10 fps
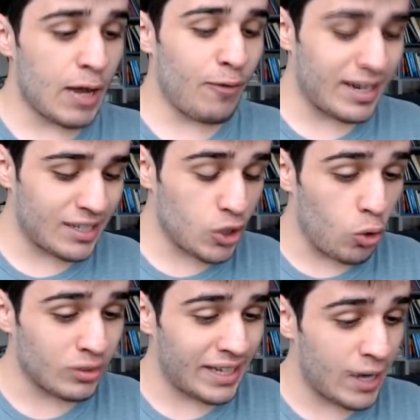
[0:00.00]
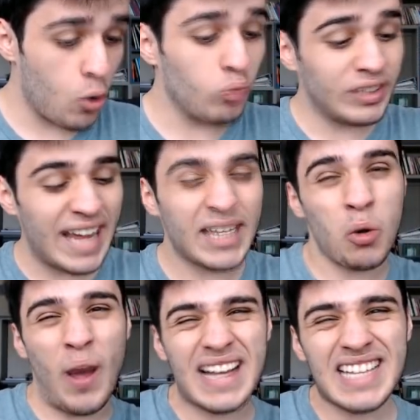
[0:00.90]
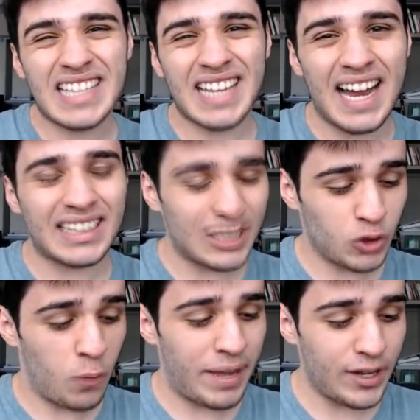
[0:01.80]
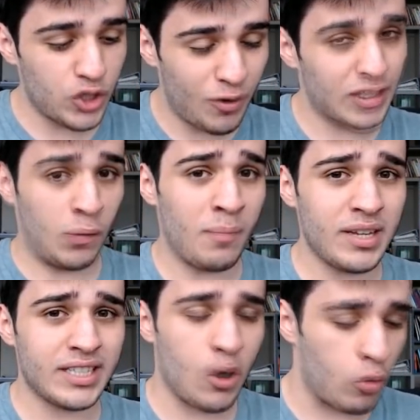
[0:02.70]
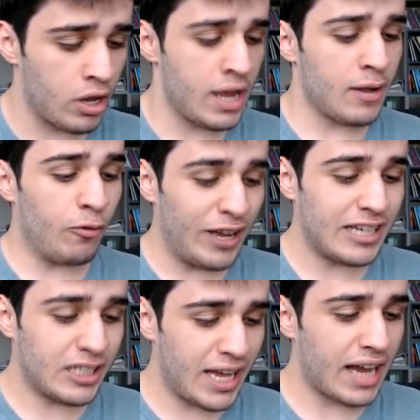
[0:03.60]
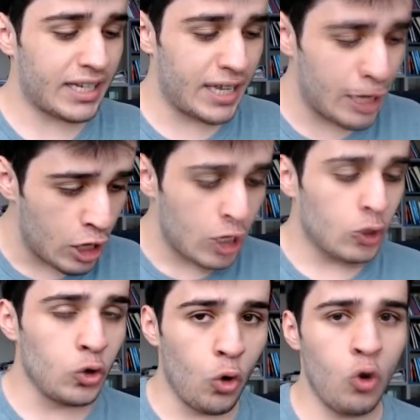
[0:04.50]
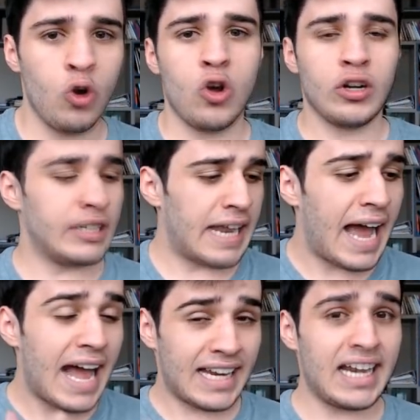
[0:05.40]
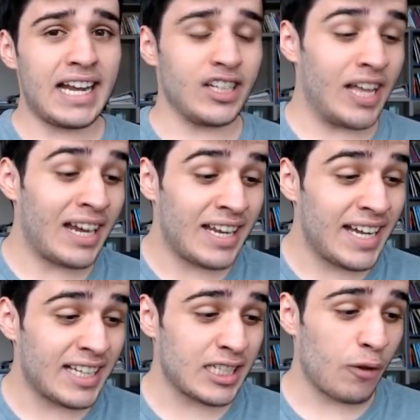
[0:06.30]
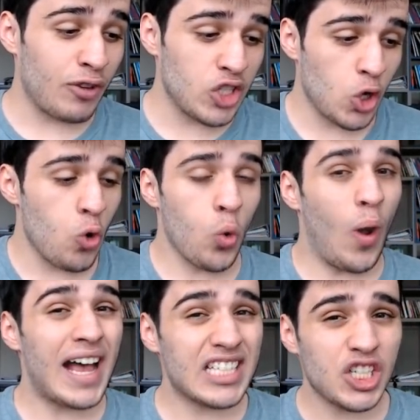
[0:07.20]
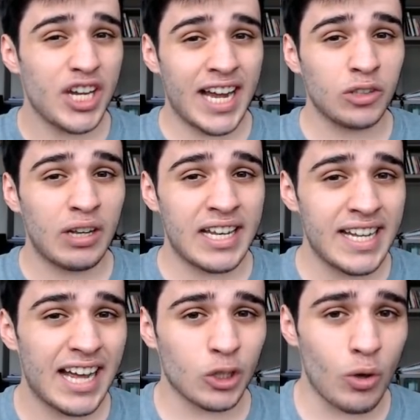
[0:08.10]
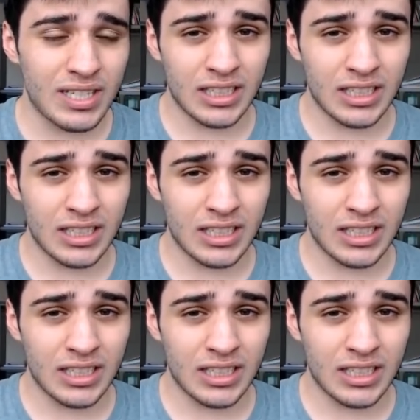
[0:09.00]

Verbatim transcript: e ver se a gente consegue com um deck com essas cartas somente, vai ser uma missão, vencer aqui no na Arena Lendária, na Liga Desafio 21, quase chegando na Liga 2.